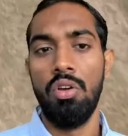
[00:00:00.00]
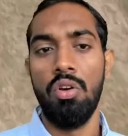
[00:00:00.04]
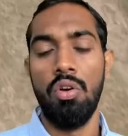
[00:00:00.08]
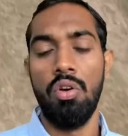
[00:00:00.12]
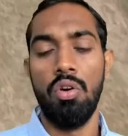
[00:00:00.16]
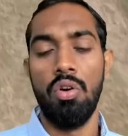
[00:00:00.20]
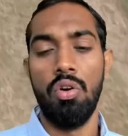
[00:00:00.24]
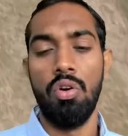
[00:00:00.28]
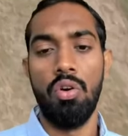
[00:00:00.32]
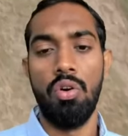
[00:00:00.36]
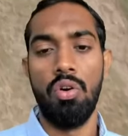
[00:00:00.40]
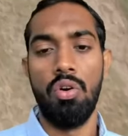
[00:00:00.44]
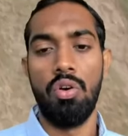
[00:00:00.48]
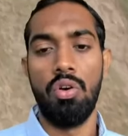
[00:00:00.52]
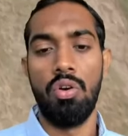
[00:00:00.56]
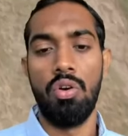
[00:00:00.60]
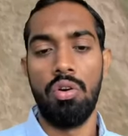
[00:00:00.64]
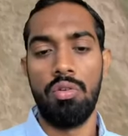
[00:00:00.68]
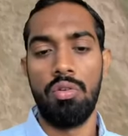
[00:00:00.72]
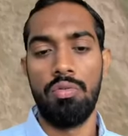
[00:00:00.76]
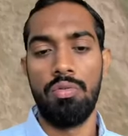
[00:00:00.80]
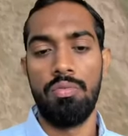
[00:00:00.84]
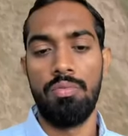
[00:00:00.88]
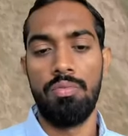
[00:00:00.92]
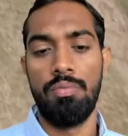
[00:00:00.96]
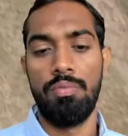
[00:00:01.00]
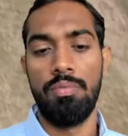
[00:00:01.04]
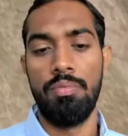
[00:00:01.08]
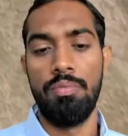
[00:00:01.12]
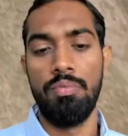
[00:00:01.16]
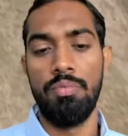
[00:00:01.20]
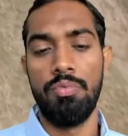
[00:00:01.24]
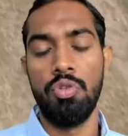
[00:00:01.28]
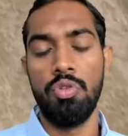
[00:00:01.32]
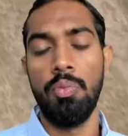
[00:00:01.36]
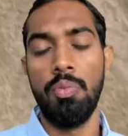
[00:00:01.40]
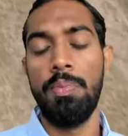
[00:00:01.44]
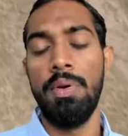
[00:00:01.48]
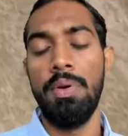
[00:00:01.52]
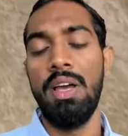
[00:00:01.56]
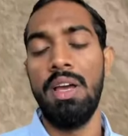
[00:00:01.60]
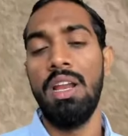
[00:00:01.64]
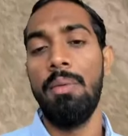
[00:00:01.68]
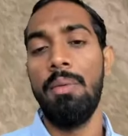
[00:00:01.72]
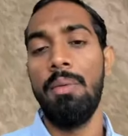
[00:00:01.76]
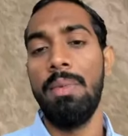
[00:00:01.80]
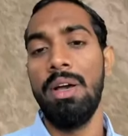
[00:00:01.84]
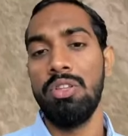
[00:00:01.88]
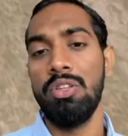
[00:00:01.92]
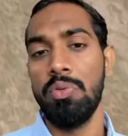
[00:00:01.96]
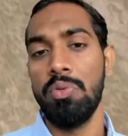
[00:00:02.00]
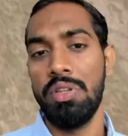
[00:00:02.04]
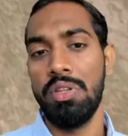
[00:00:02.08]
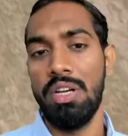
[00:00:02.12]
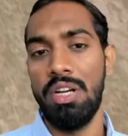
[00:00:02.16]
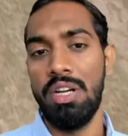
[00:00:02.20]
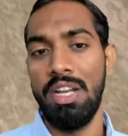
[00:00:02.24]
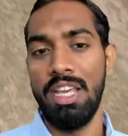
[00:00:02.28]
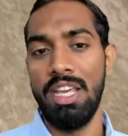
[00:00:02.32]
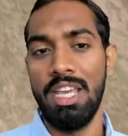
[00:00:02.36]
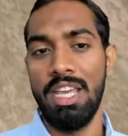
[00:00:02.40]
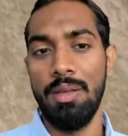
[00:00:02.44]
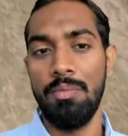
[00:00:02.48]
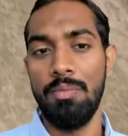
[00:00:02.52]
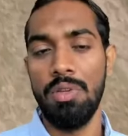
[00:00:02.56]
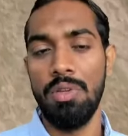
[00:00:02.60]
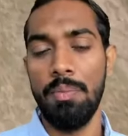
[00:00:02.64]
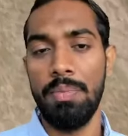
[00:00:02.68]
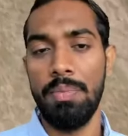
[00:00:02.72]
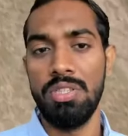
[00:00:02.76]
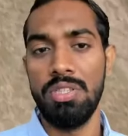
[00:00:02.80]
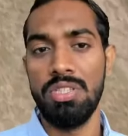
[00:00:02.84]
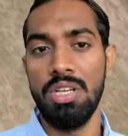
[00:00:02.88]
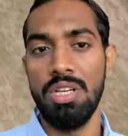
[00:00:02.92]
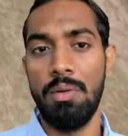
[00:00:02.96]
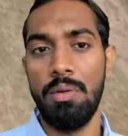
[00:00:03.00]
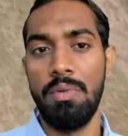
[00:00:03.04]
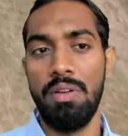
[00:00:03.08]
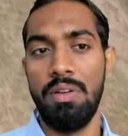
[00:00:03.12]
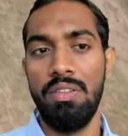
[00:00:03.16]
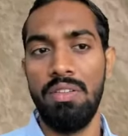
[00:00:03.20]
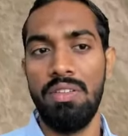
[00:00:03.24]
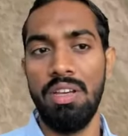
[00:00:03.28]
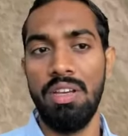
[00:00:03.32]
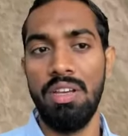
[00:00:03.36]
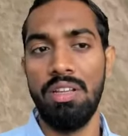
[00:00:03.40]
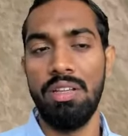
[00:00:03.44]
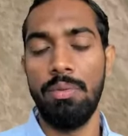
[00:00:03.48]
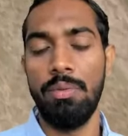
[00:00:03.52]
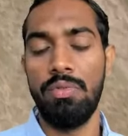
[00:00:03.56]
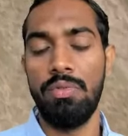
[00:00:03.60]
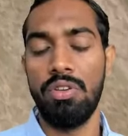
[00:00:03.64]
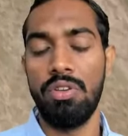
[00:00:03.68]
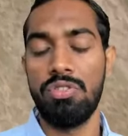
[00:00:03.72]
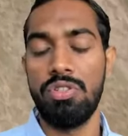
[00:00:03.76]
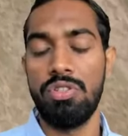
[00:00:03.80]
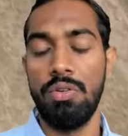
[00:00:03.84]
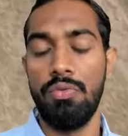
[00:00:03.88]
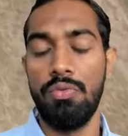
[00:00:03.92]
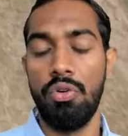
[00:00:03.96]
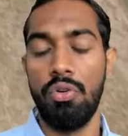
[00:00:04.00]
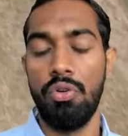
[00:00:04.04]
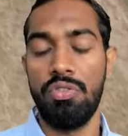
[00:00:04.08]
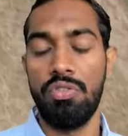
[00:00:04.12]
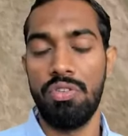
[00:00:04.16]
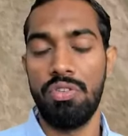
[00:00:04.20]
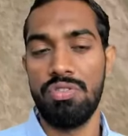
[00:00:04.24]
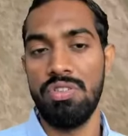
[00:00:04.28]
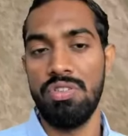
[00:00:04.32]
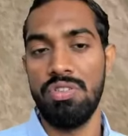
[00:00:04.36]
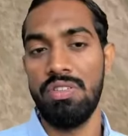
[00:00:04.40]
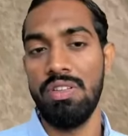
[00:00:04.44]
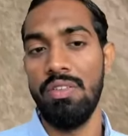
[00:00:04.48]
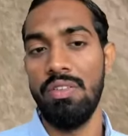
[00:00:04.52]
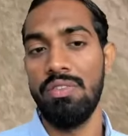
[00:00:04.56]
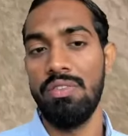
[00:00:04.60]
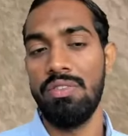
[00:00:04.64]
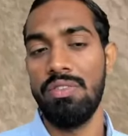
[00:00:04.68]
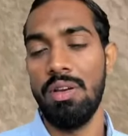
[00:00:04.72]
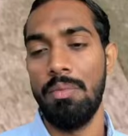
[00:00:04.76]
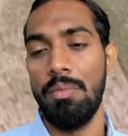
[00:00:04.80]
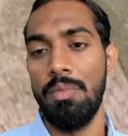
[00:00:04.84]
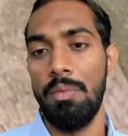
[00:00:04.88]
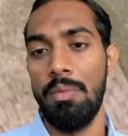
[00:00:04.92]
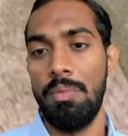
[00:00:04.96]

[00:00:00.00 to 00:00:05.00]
और जो पहला मैच हुआ था डे गेम था पंजाब डीसी का तब 64 67 सामने